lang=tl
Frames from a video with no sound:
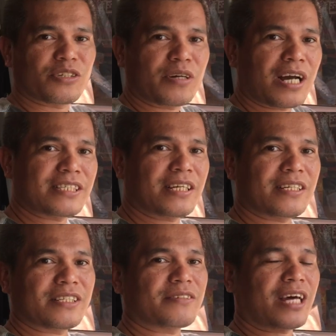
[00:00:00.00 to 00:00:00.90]
So guys,
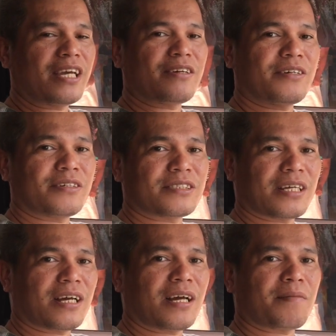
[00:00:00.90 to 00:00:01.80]
nandito tayo
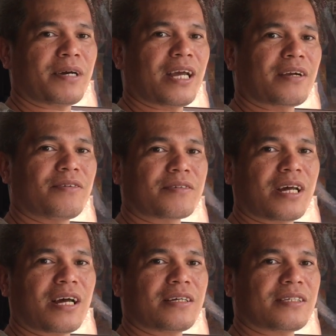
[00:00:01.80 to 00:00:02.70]
sa May
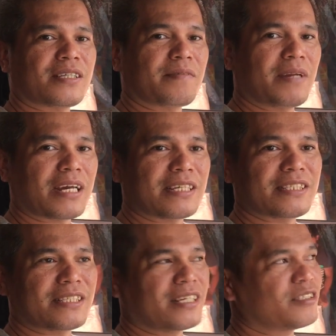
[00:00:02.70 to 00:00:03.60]
Agura, sa Tagbilaran
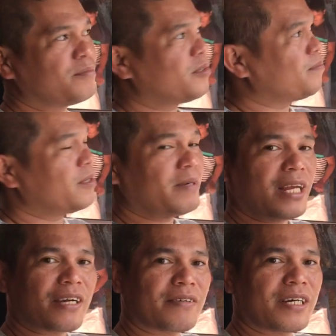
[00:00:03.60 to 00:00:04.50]
City. So
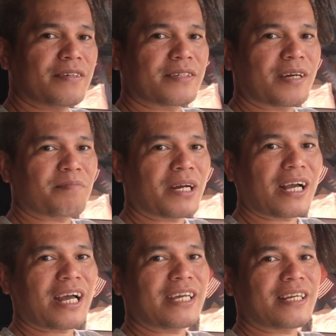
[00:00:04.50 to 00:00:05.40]
bibili ako ngayon ng
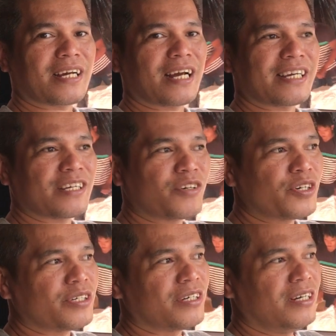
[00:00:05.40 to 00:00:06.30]
pagkain ng aking
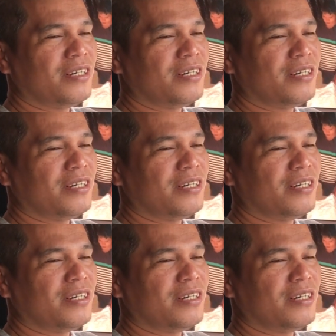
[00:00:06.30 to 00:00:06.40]
koy.